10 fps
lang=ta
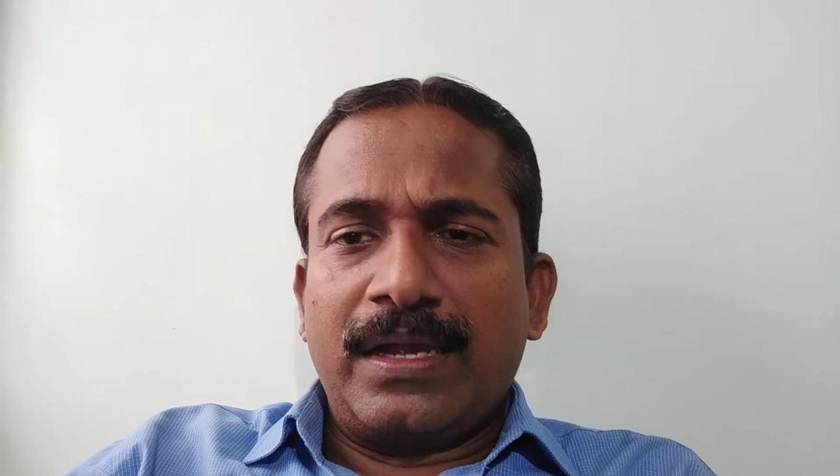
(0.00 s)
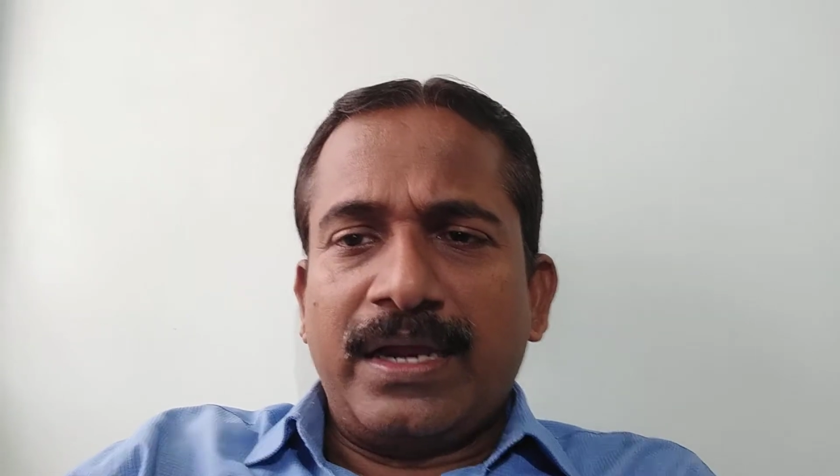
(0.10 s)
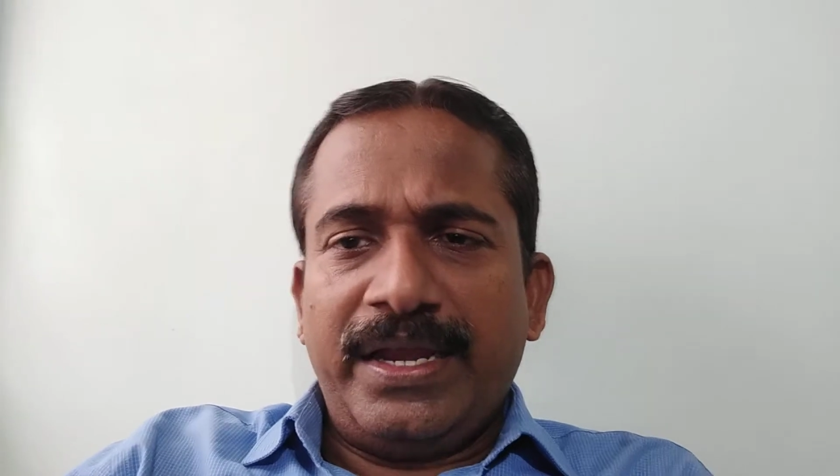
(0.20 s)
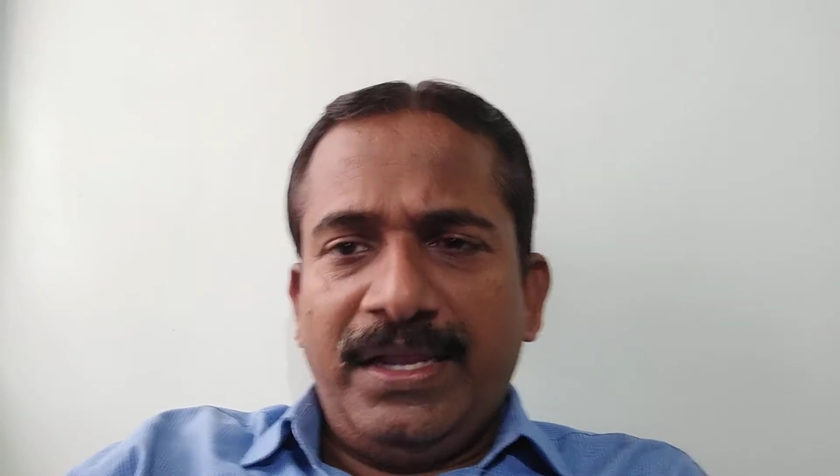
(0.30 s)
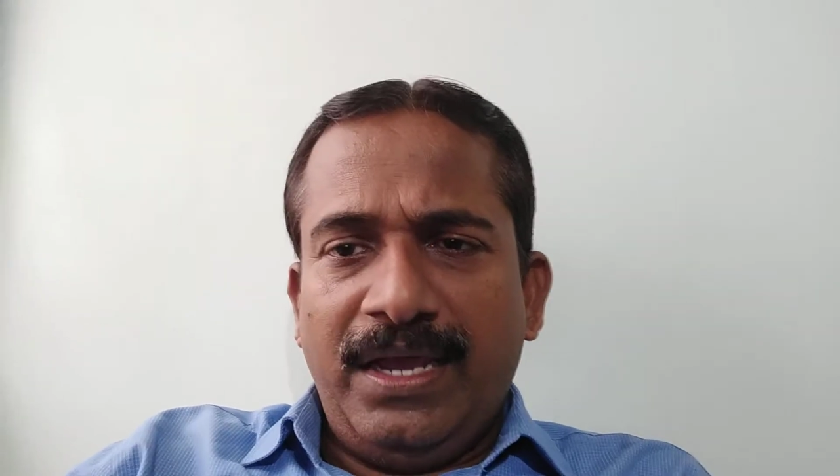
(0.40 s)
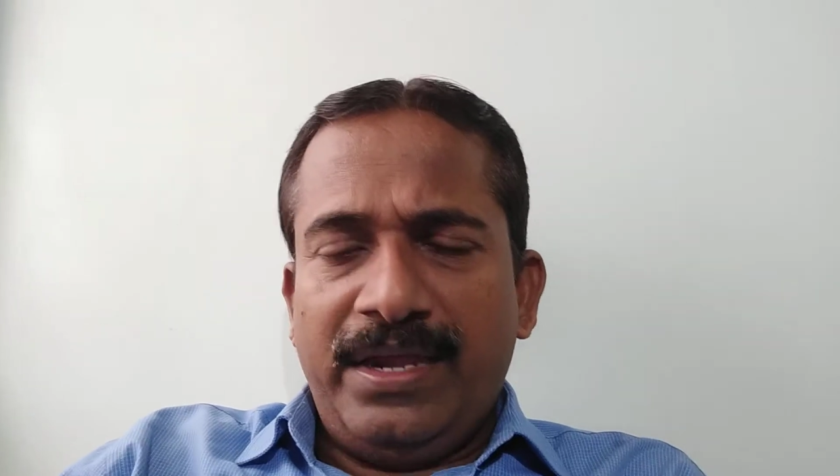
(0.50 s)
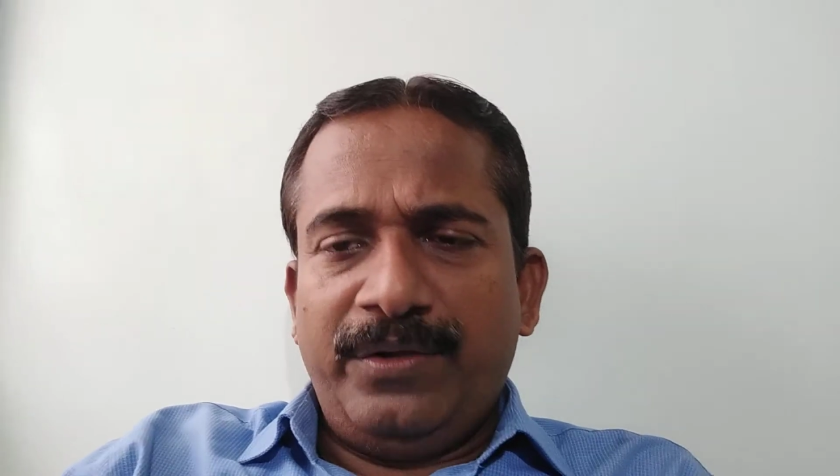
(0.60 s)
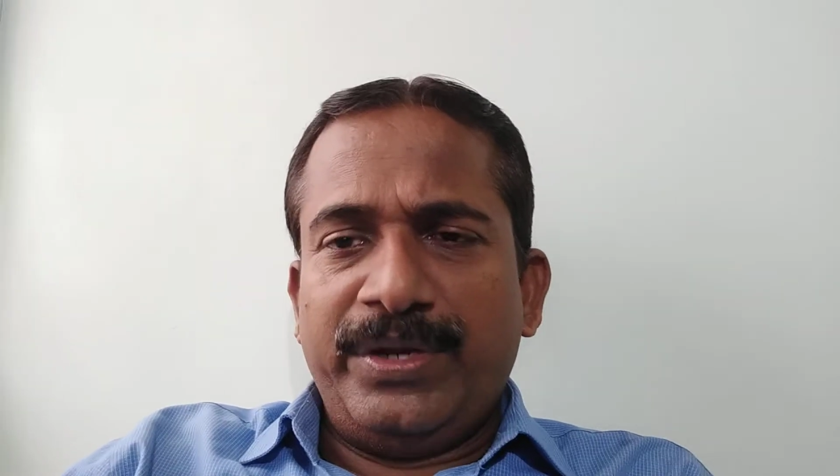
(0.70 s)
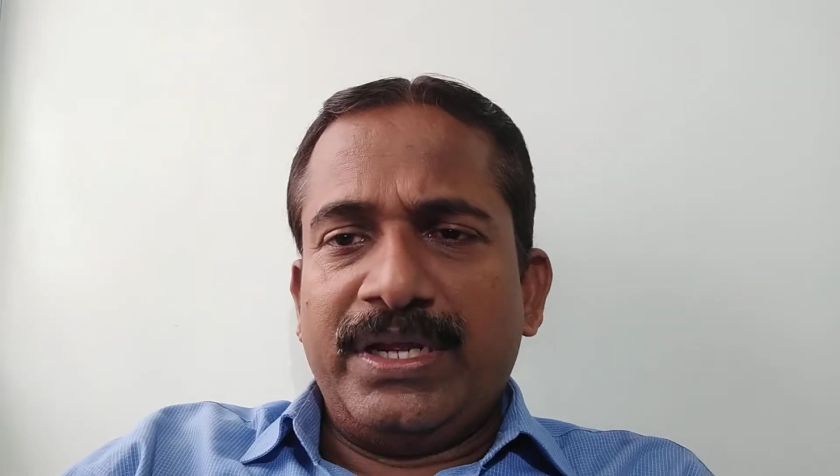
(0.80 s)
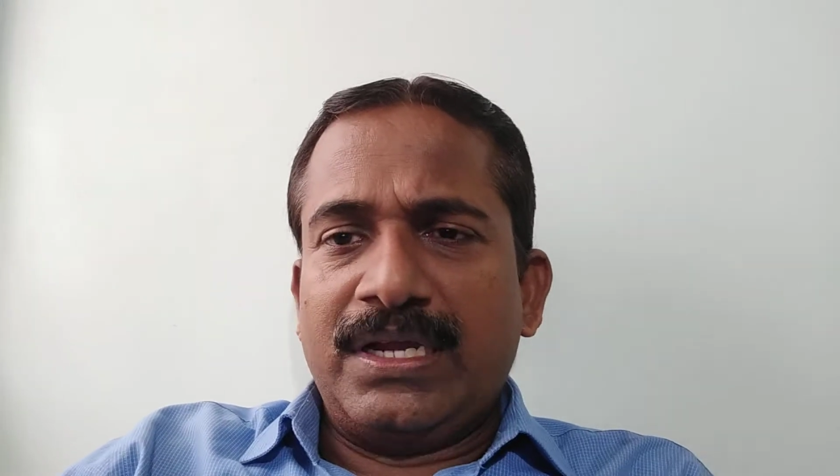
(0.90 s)

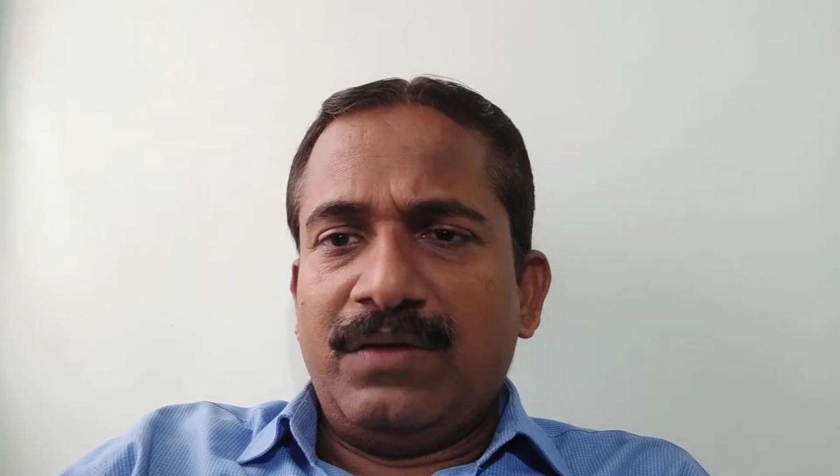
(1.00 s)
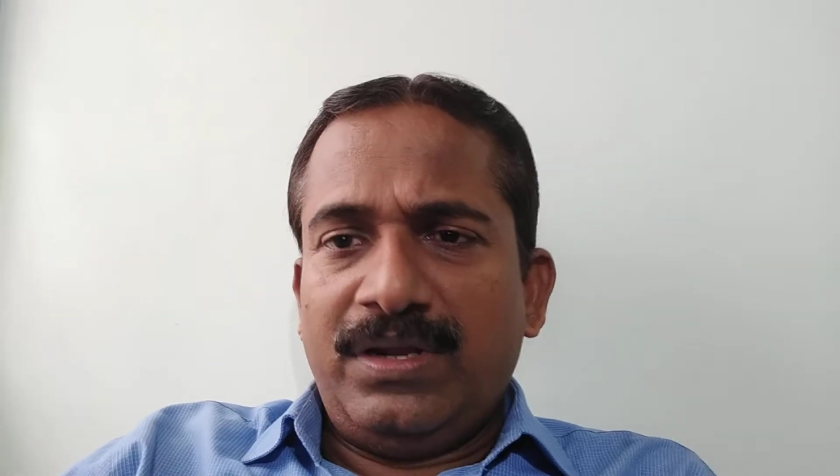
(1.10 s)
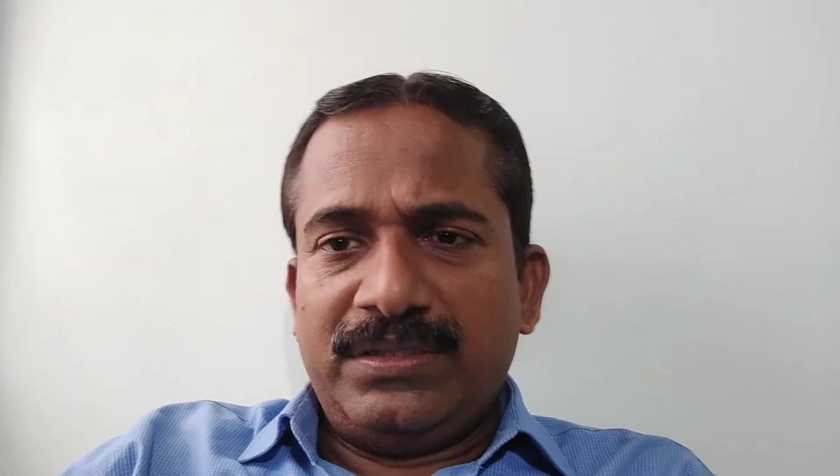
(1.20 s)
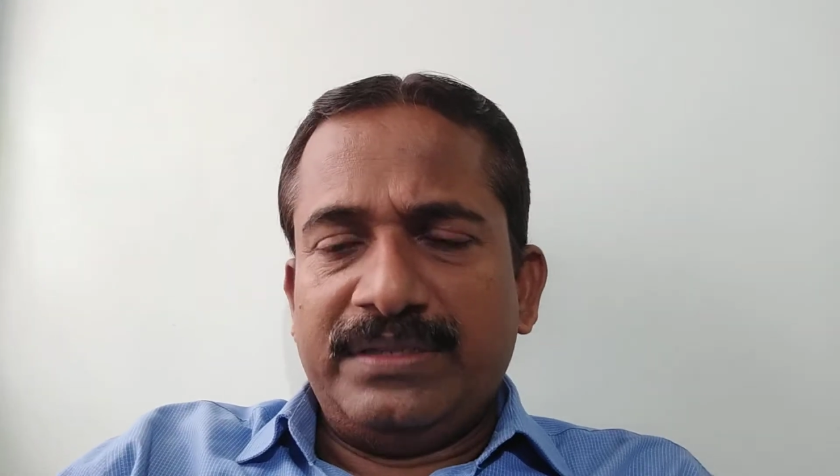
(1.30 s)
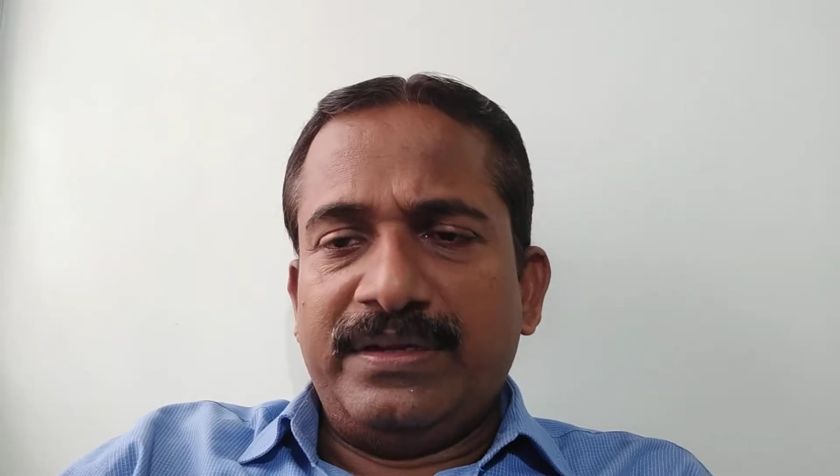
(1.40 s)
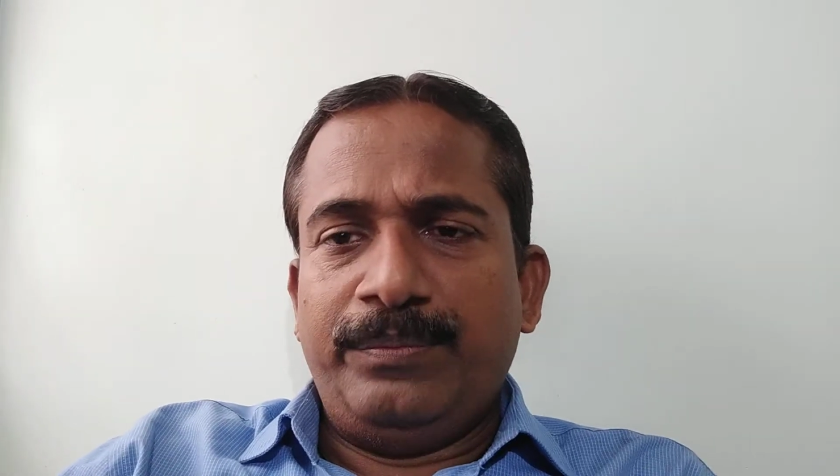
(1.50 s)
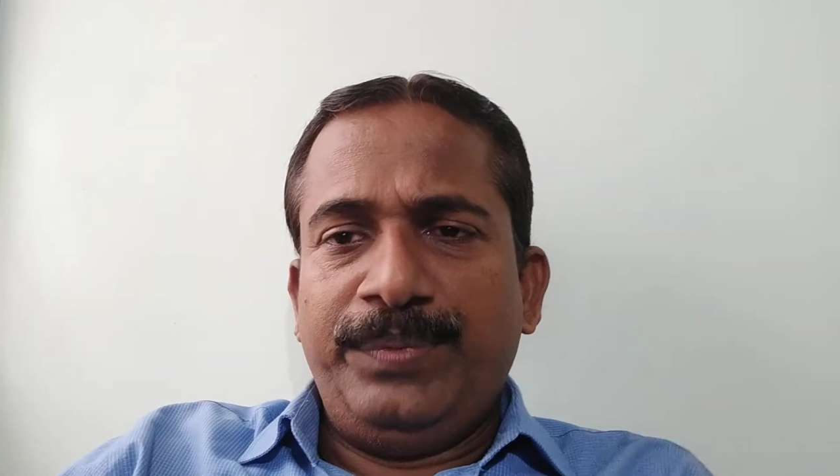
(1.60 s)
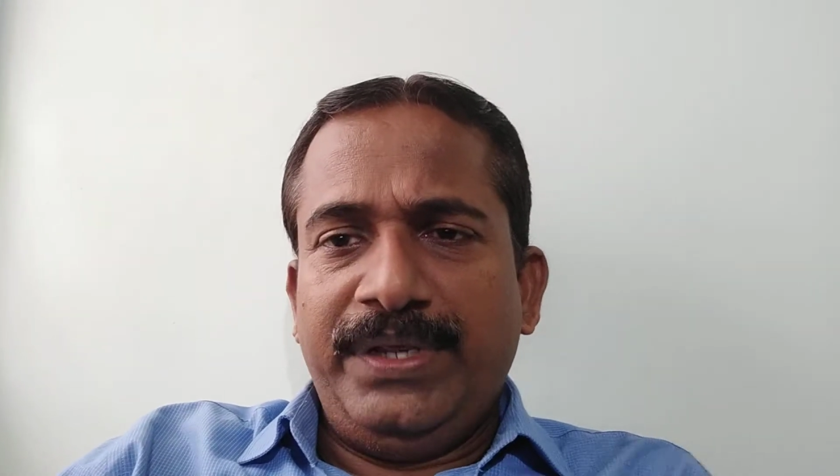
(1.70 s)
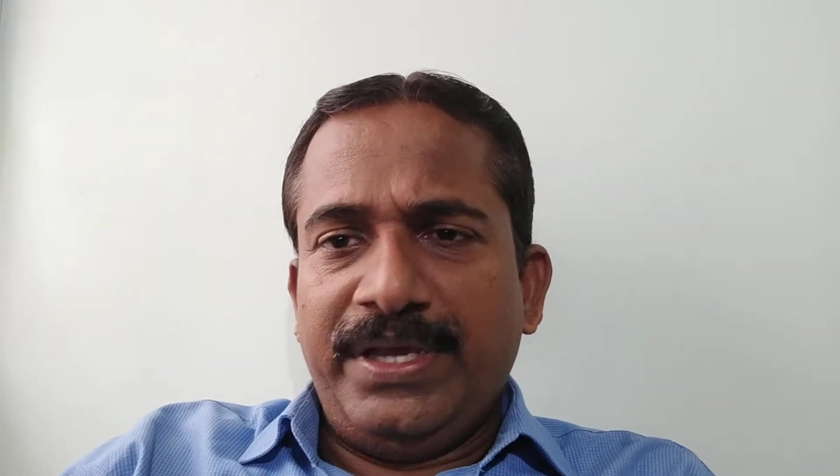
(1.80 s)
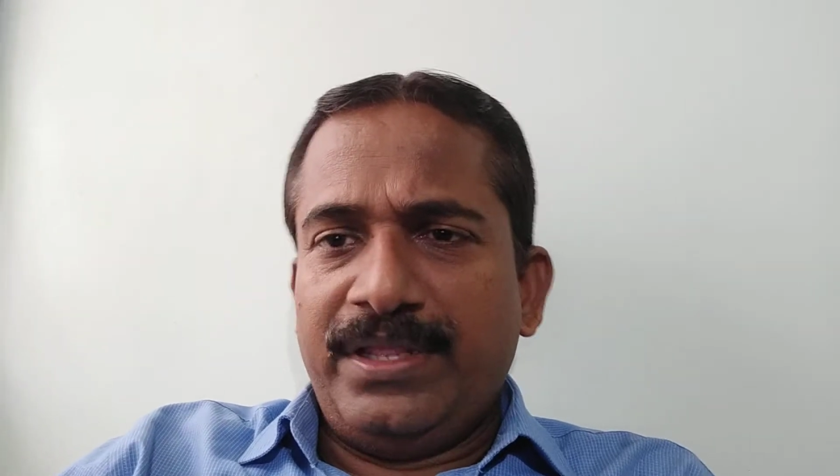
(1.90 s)
கடைக்காரனுடைய கவனத்தை திருப்பி